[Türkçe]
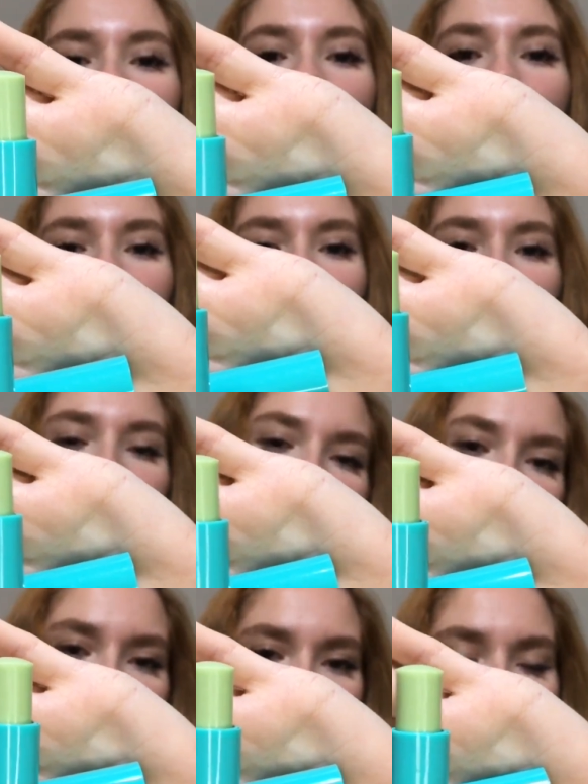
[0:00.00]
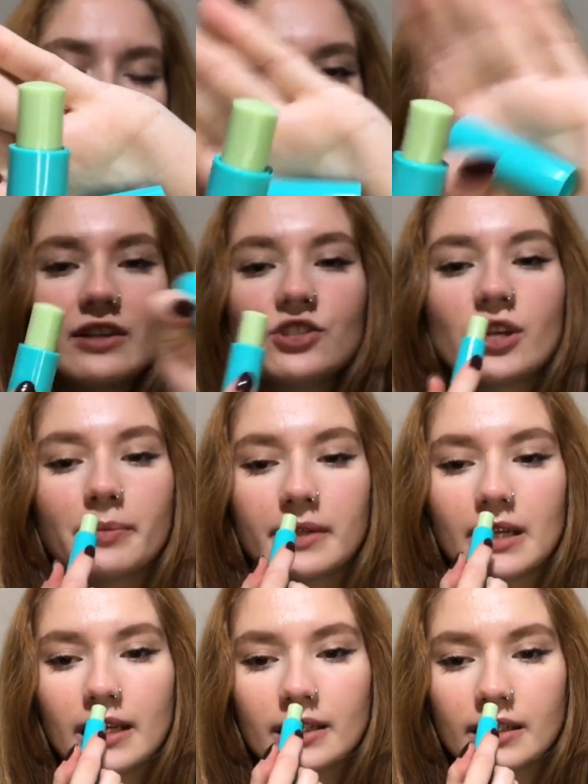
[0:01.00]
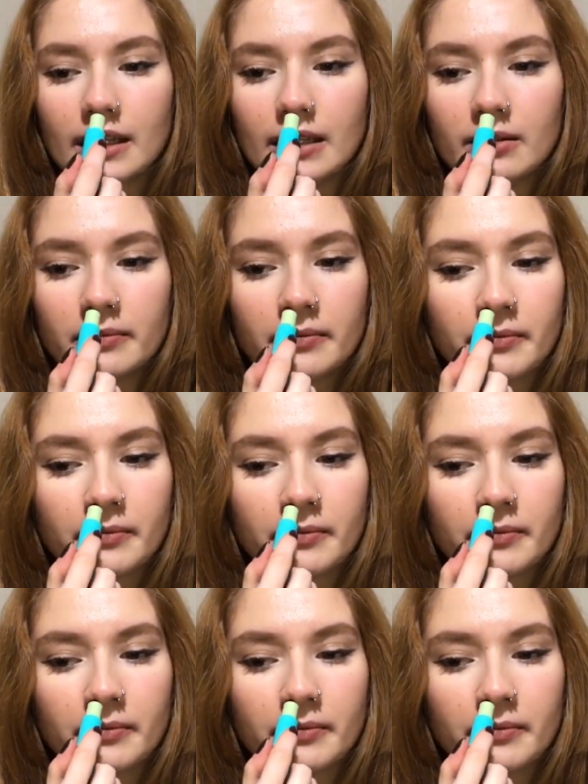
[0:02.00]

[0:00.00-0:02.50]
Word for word: Ama dudağınıza renk verecek bir renk değil.